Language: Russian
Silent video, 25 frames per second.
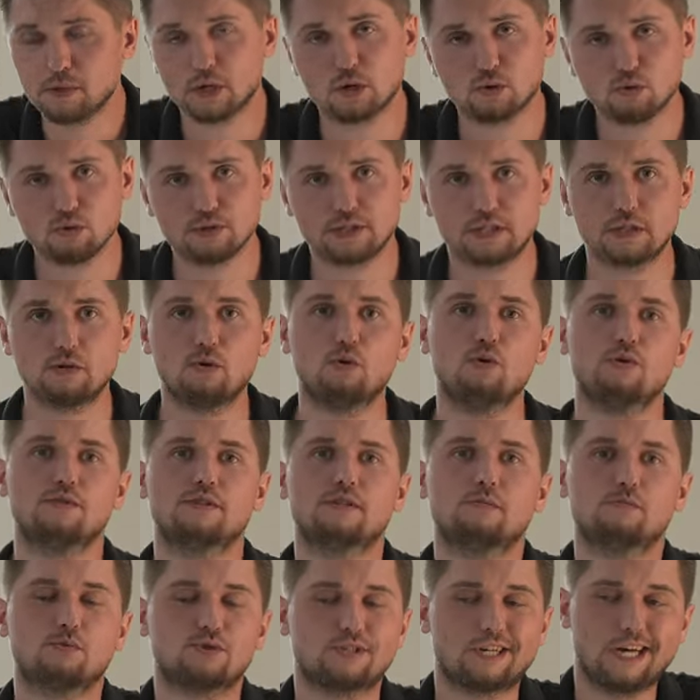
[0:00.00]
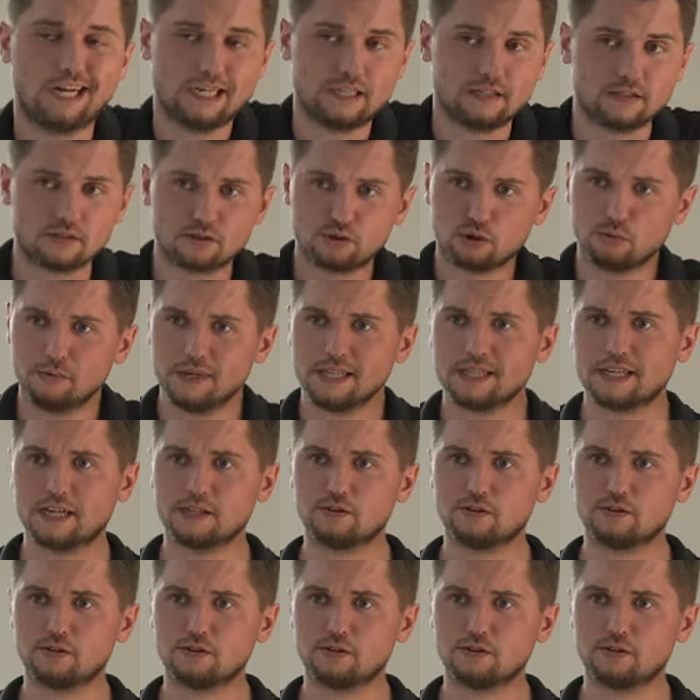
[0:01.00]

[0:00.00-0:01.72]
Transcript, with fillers: перкуссионный музыкальный инструмент,